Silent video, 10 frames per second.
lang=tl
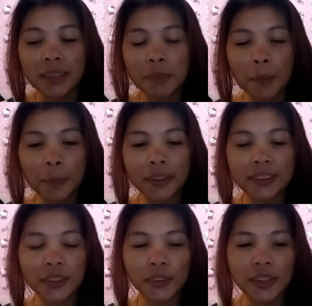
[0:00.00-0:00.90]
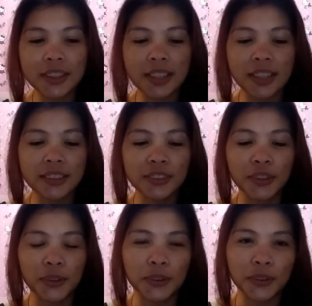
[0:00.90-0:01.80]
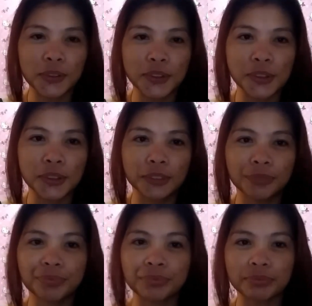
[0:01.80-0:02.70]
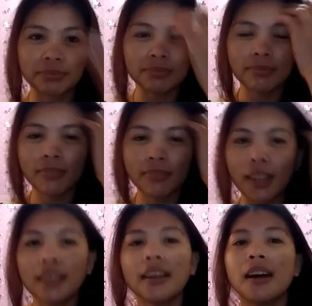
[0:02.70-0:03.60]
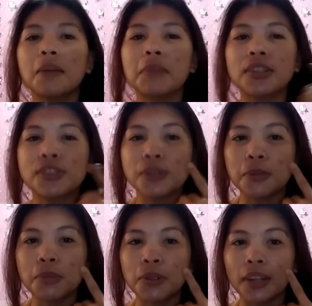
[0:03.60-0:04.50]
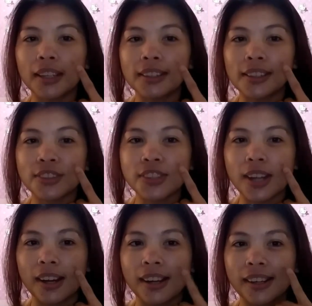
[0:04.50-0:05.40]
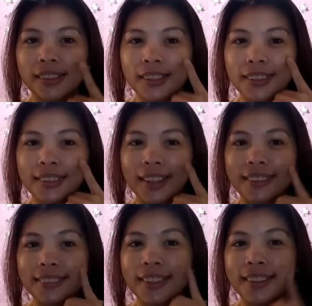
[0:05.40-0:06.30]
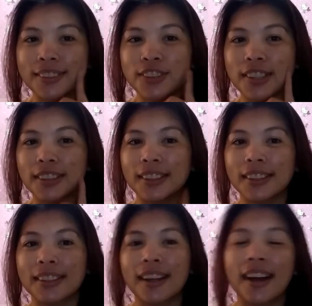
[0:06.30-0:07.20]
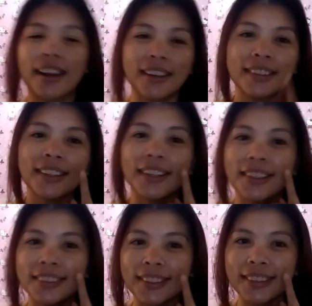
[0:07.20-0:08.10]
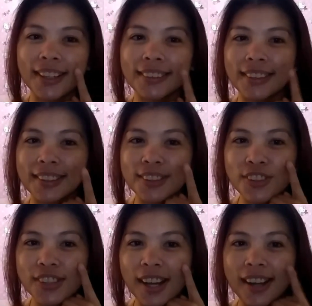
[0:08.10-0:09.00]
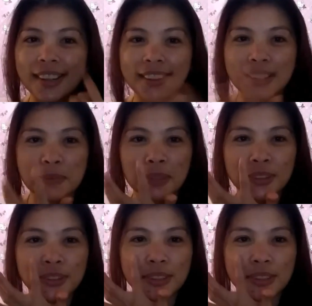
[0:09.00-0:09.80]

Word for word: papakita ko na sa inyo kung na medyo umokay na siya. Nag-light na rin siya talaga. Nag-light na rin siya. And then, medyo